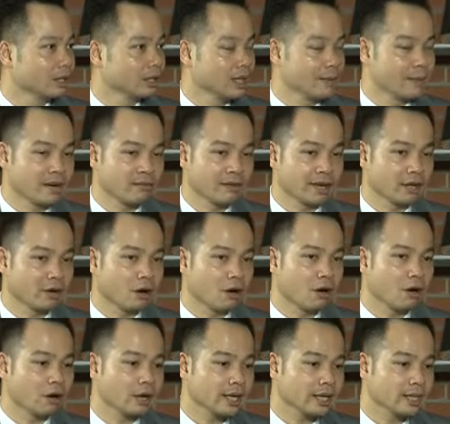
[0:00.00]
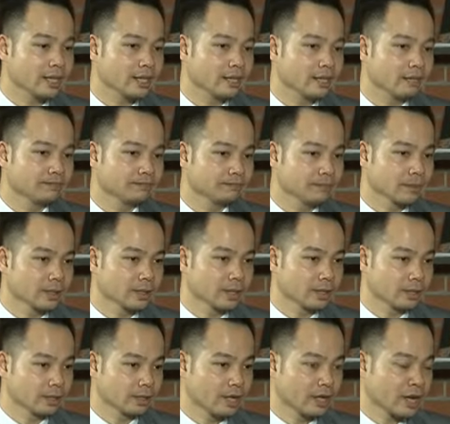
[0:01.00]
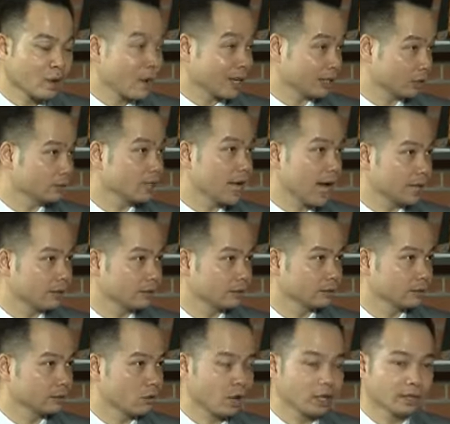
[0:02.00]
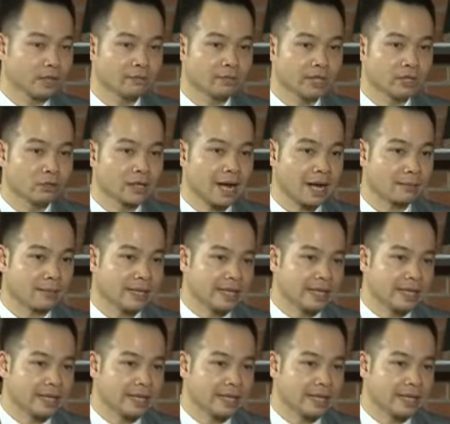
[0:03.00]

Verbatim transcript: Thì mình phải có cái kế hoạch rõ ràng, có cái tầm nhìn rõ ràng,